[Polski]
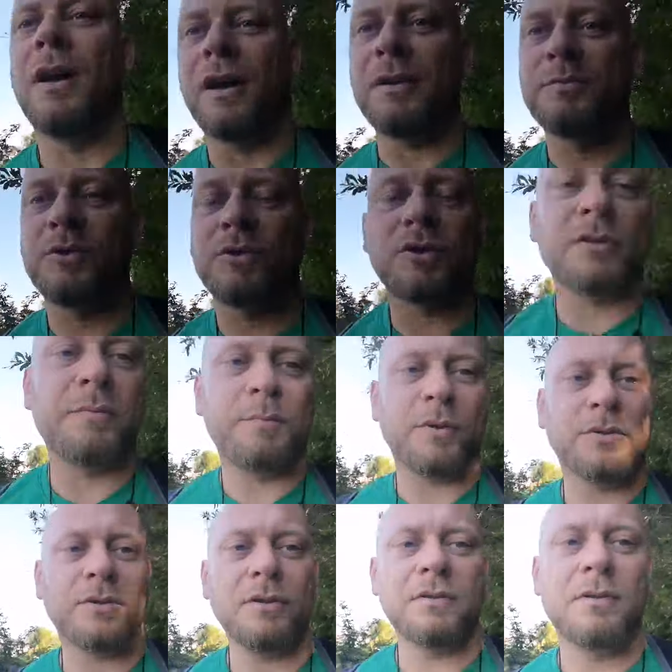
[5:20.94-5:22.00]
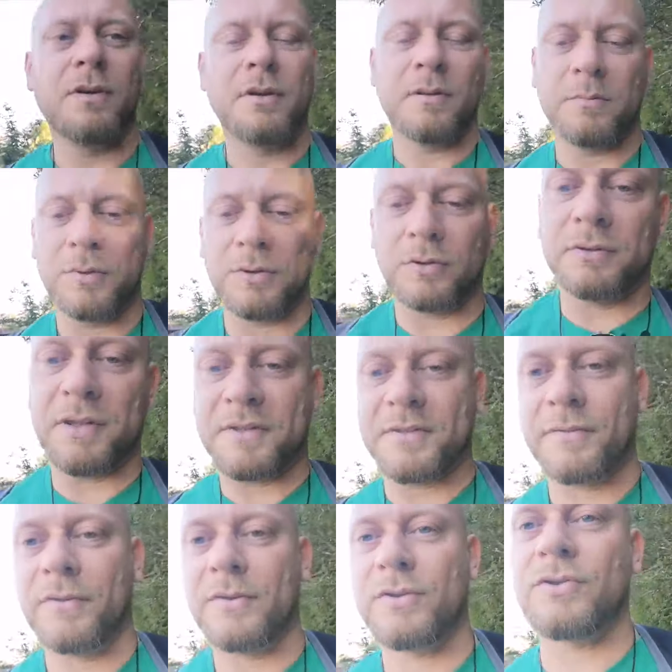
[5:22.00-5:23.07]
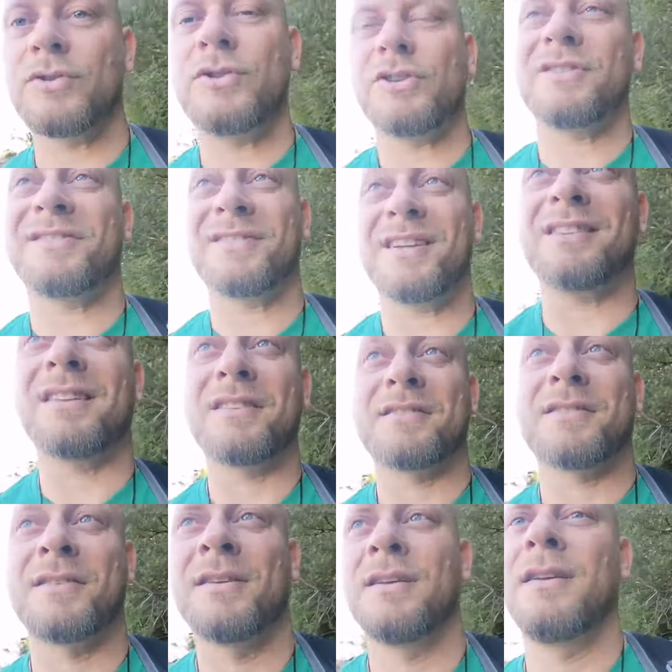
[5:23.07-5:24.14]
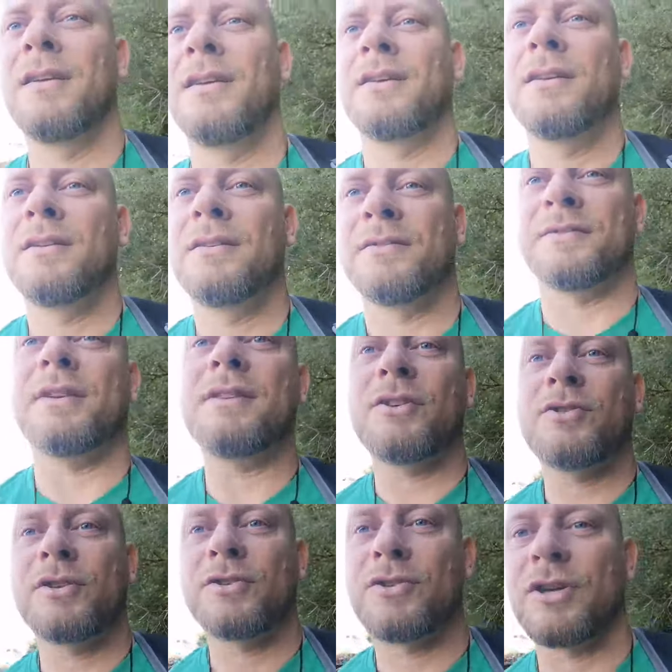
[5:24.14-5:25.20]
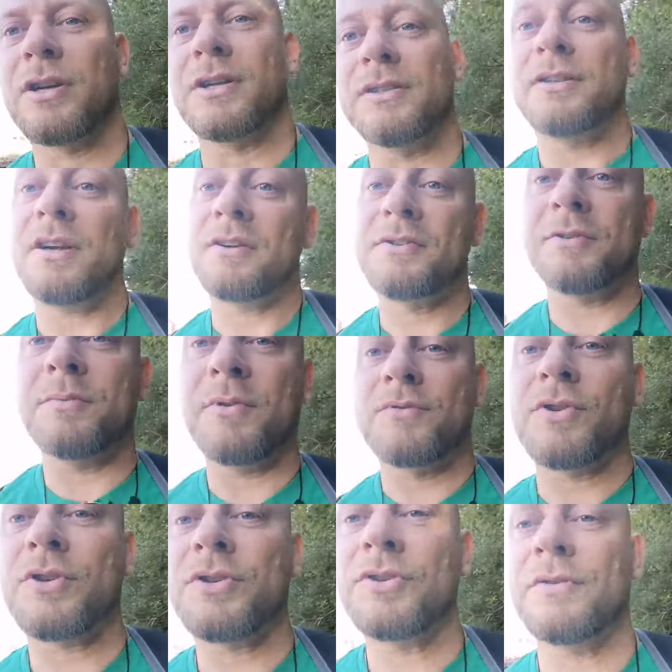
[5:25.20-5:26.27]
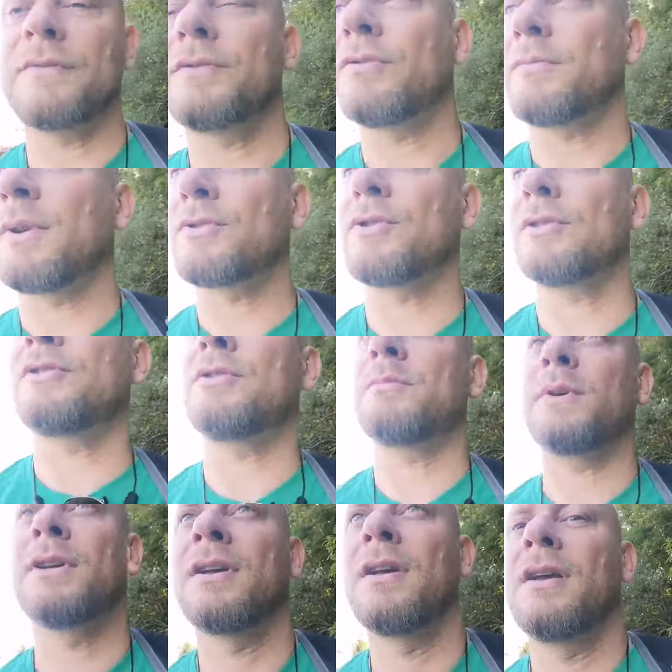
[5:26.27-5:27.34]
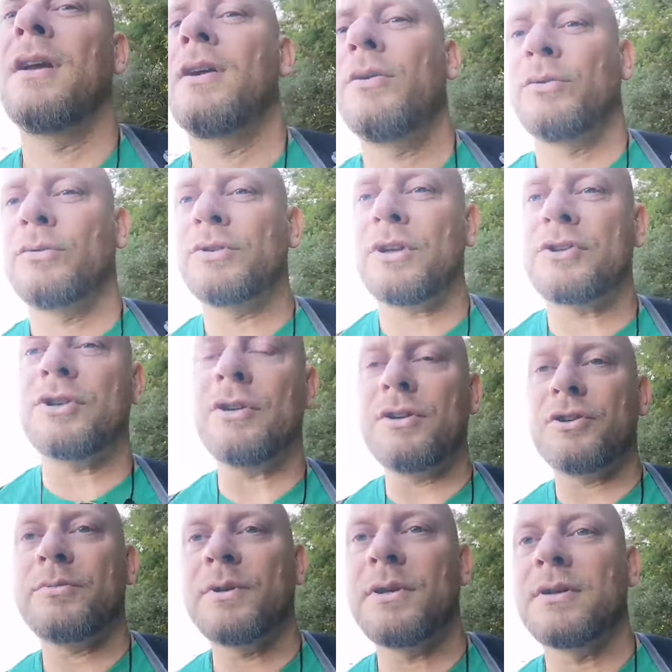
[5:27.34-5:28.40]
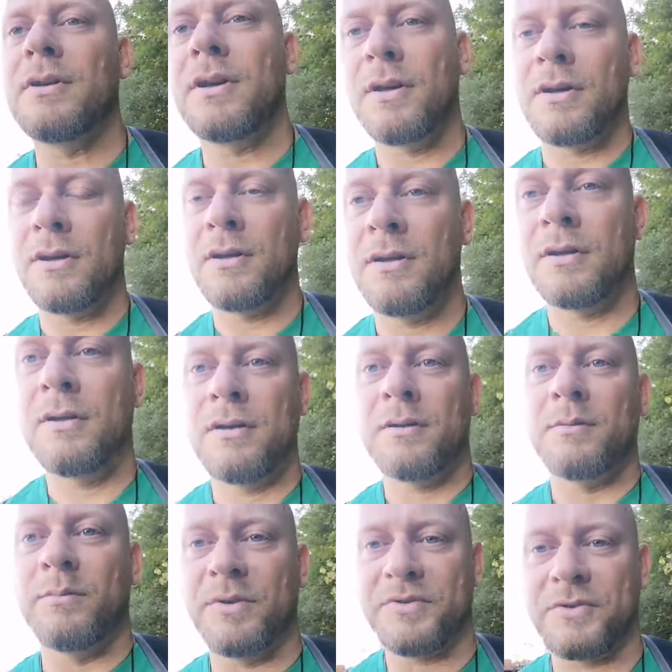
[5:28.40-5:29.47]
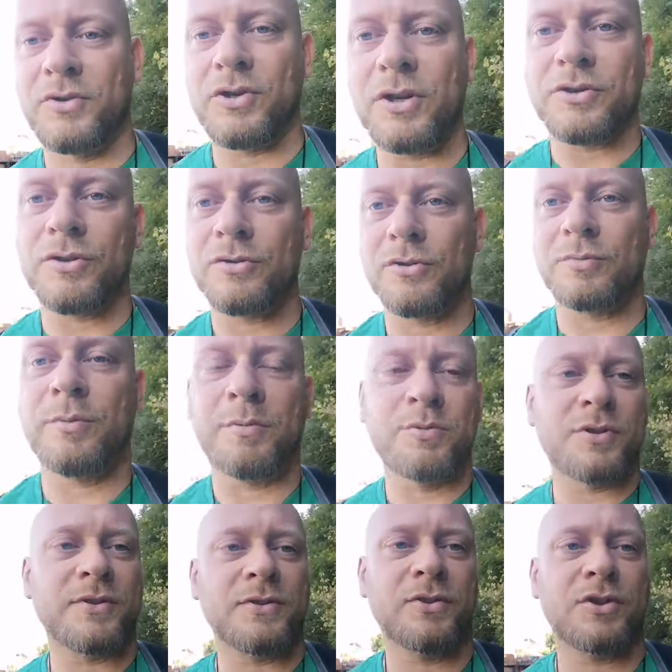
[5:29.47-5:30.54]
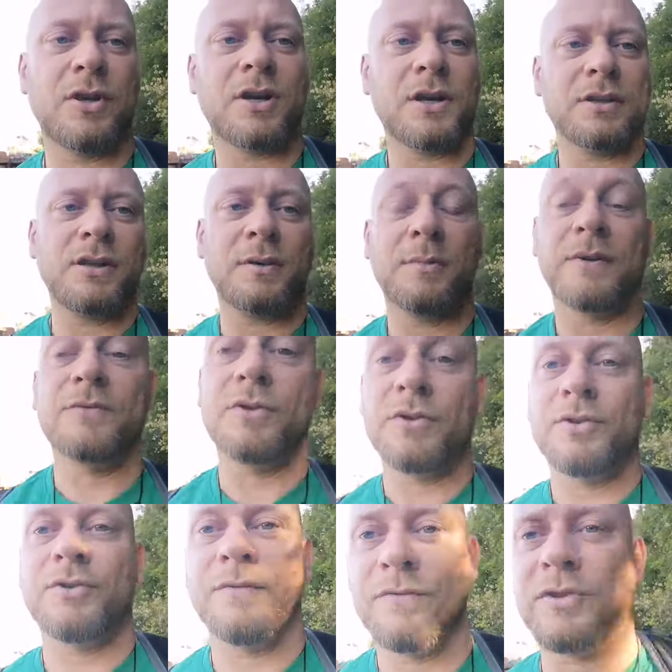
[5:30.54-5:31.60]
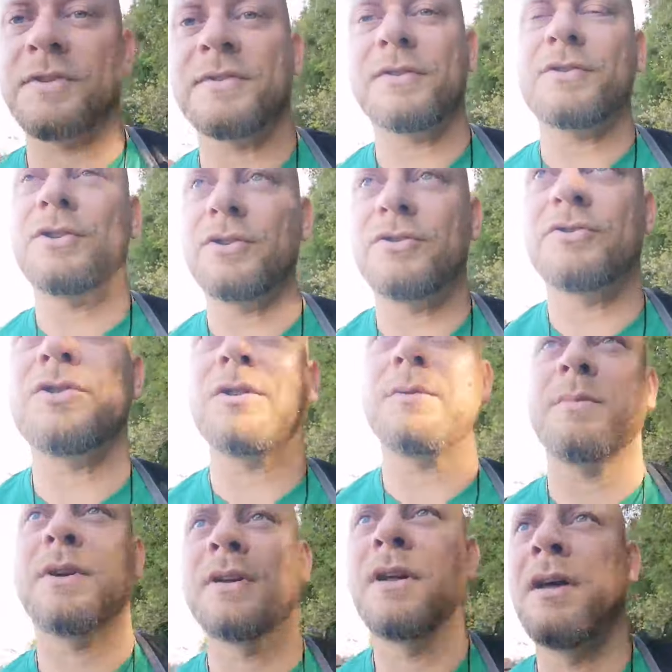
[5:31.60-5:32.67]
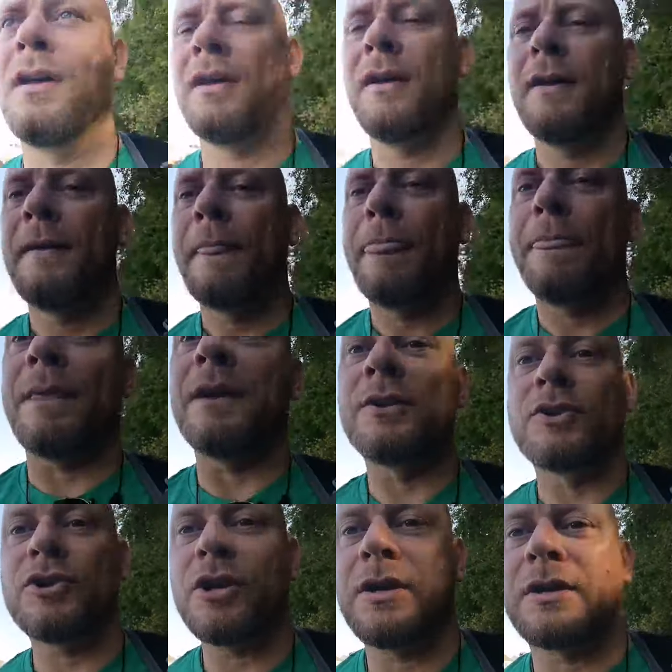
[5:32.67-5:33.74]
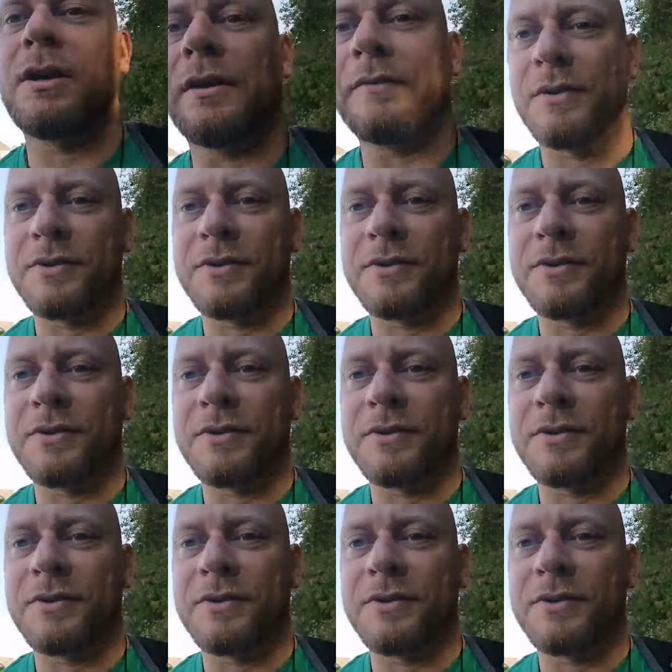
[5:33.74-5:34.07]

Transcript: ale przyszedł po to, by oddać swoje życie za nas, za nasze grzechy. Tak sobie wcześniej wytłumaczyliśmy. Utraciliśmy bezgrzeczność poprzez grzech Adama. Wszyscy, wszyscy dziedziczymy ten grzech, a